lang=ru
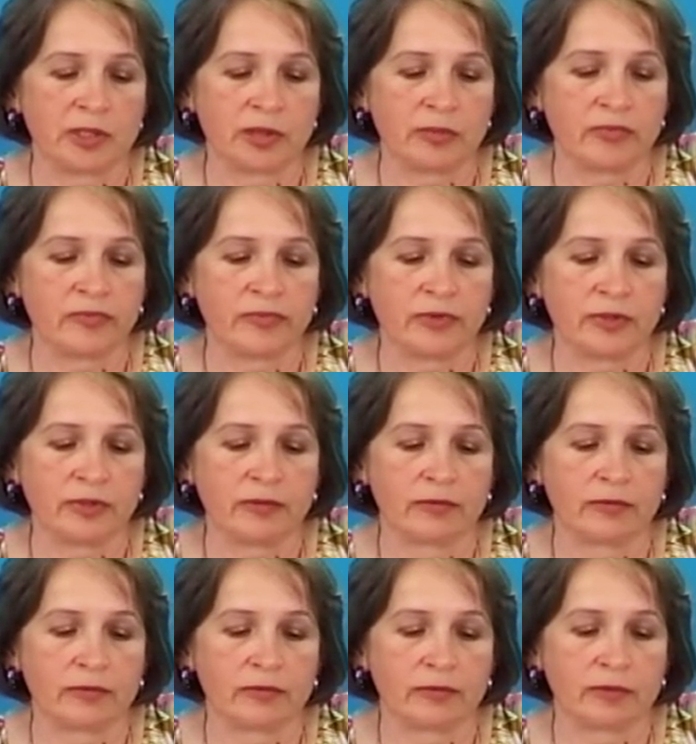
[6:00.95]
требований
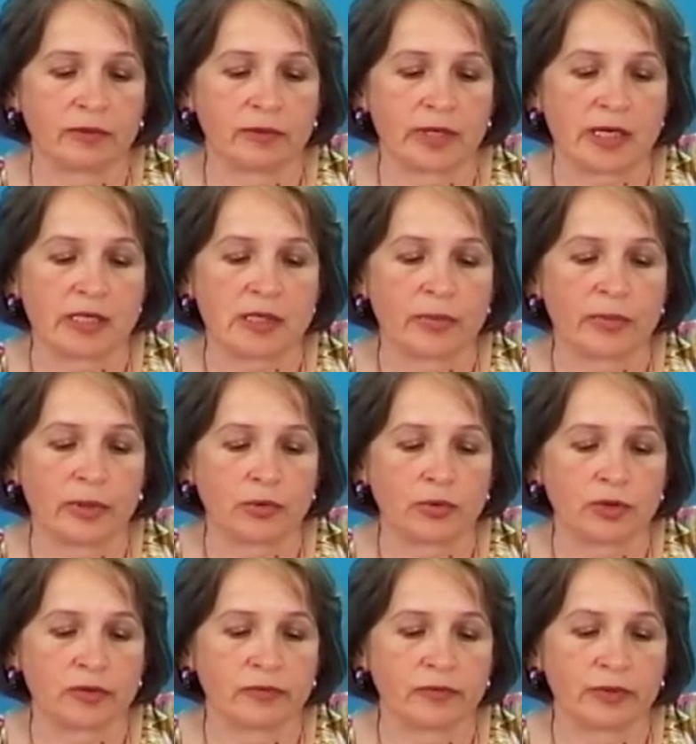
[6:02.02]
э, ранее
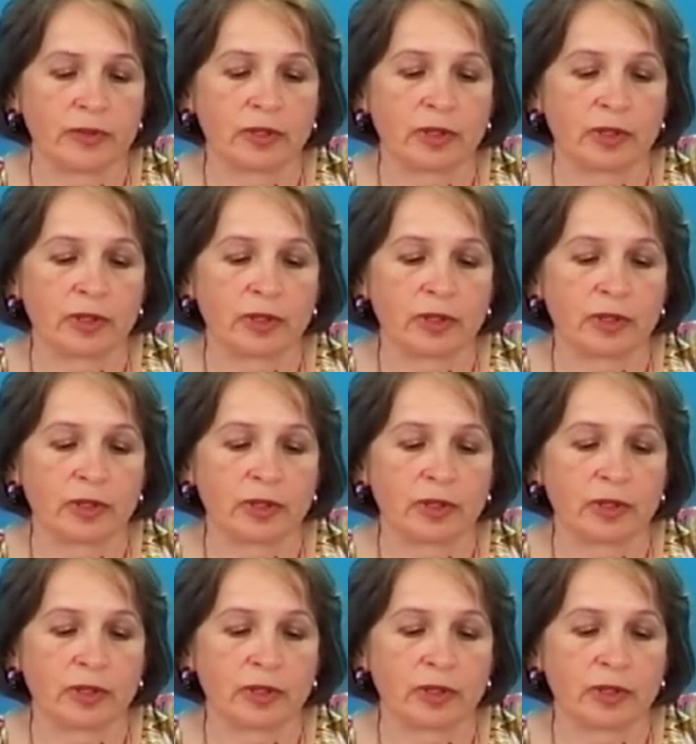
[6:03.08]
полученного